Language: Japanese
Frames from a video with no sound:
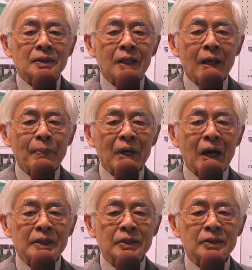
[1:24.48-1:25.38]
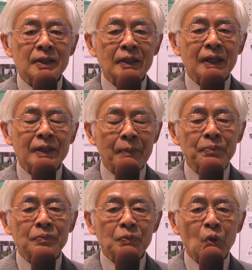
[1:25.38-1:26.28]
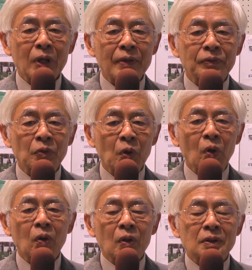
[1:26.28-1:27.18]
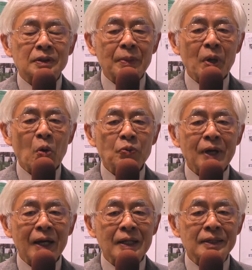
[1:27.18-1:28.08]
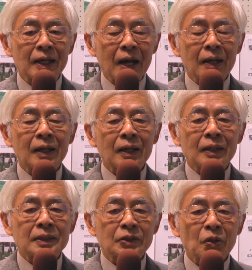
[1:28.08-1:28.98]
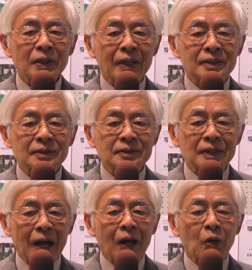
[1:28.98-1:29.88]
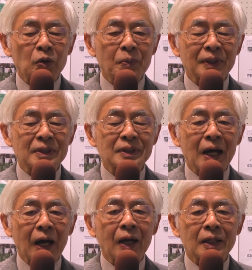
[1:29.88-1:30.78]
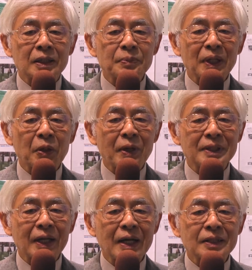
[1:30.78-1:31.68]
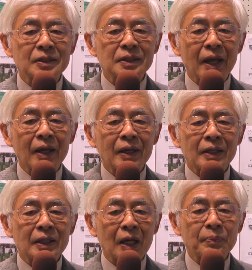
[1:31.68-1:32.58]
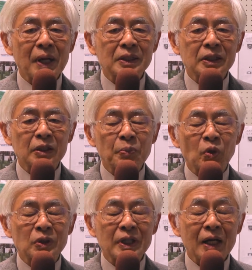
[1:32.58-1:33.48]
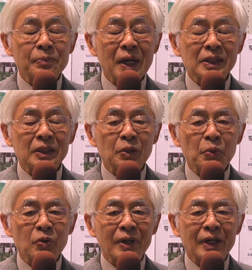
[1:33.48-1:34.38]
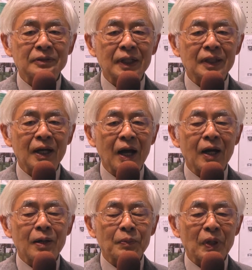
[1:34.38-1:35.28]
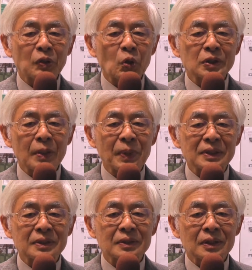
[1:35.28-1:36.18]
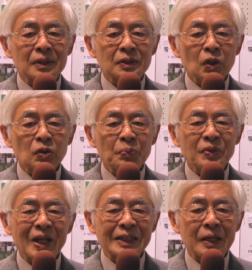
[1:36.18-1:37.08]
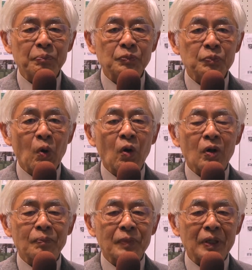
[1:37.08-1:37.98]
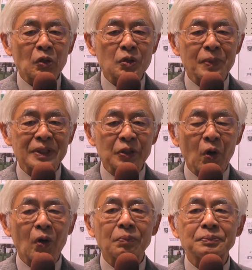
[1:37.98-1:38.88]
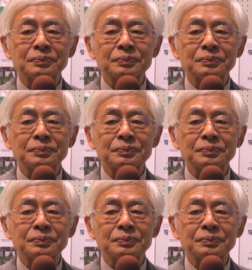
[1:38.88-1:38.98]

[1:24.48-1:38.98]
1887年ポーランドのザメホフ博士が一人で作った言葉ですが今では世界中で100万人とも200万人とも言われる方が勉強していますどうぞ皆さんも勉強しましょう